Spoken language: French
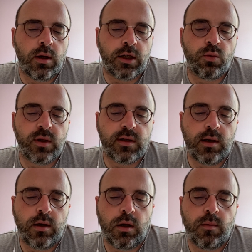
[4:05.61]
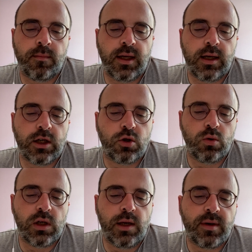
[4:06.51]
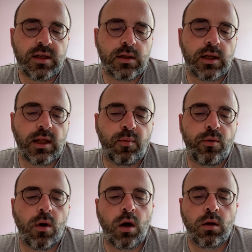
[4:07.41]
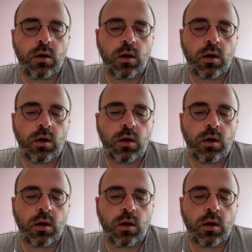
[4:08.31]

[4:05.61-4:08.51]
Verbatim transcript: à tout hasard, mais la chose limace n'était plus là.